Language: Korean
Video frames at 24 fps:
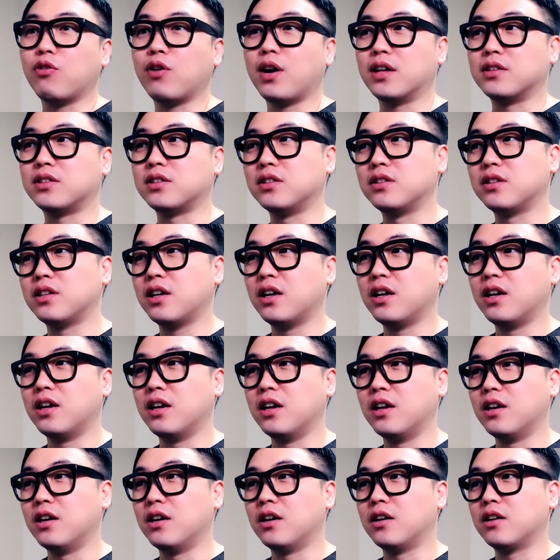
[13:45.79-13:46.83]
것
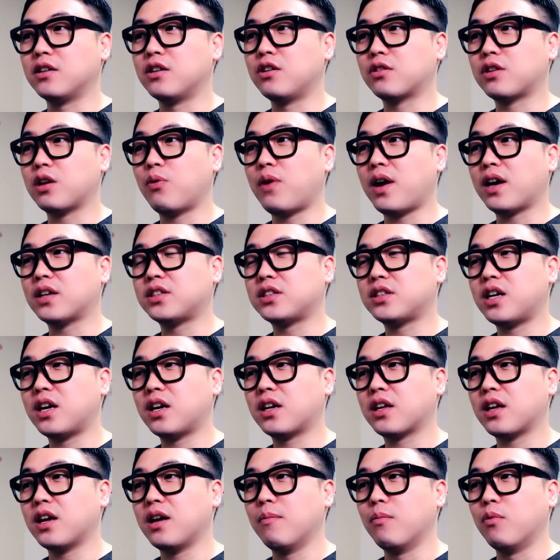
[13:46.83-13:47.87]
같은데 이렇게
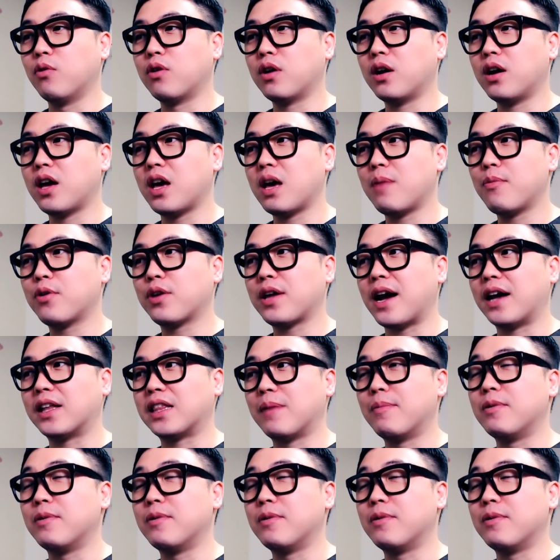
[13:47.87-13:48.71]
확실하게 뭔가 해명이 안